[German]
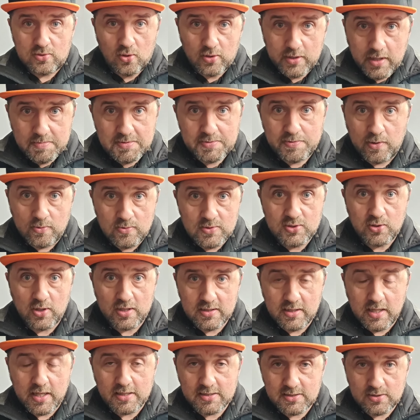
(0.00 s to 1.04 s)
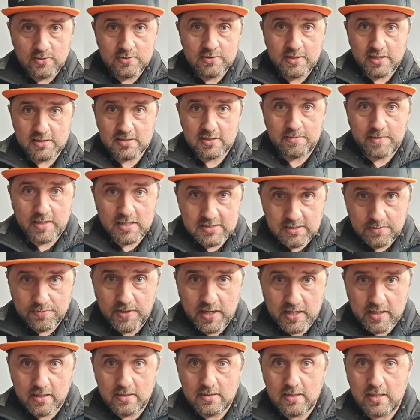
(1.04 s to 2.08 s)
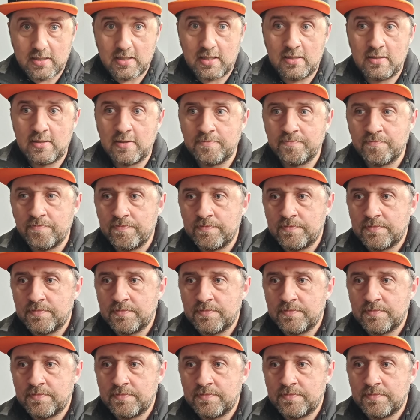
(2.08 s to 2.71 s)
da gibt's von uns halt nichts. Und das quasi flächendeckend.